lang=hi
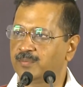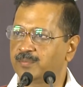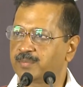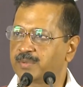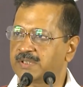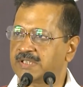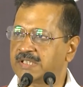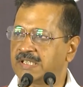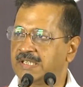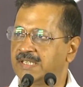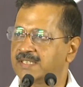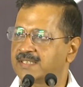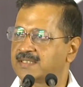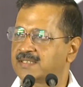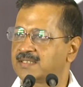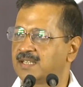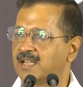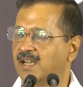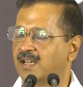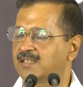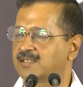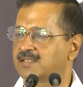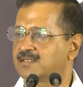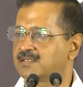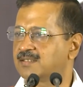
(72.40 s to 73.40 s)
पिछले
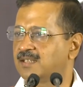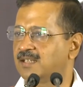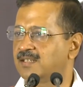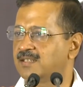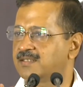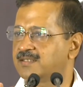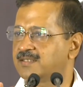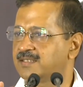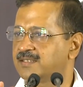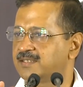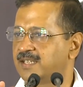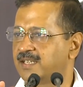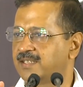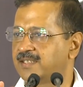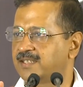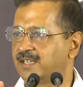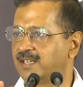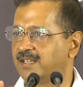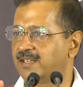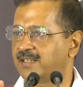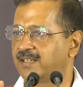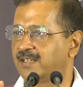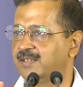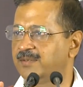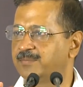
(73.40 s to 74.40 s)
सात साल से यही
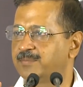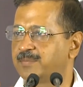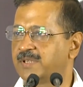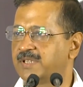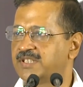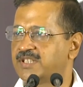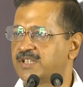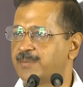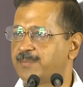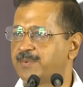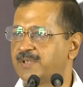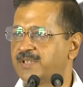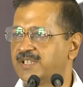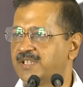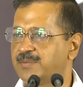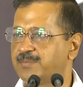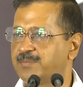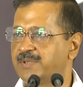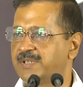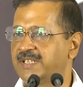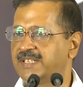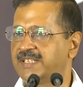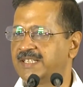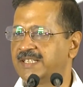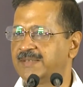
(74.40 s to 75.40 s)
कह रहे हैं बीजेपी की
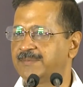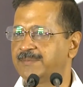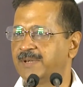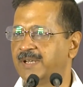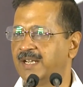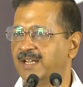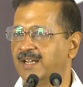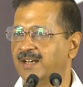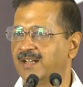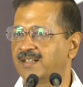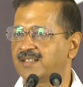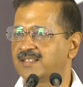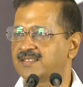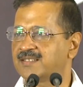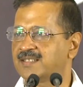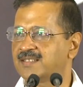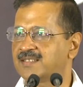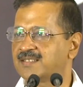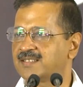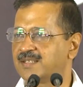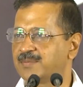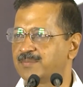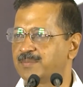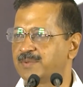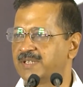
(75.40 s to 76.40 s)
बी टीम है
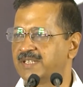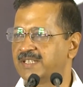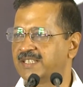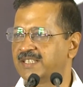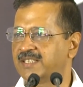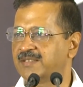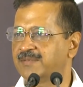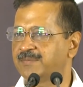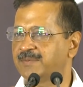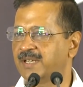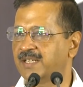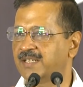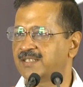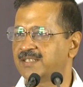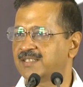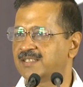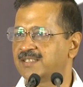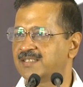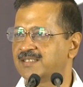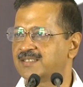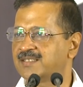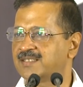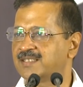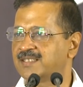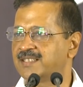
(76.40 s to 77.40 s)
आरएसएस की बी टीम है
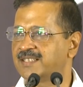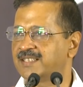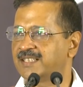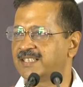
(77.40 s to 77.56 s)
इनकी सी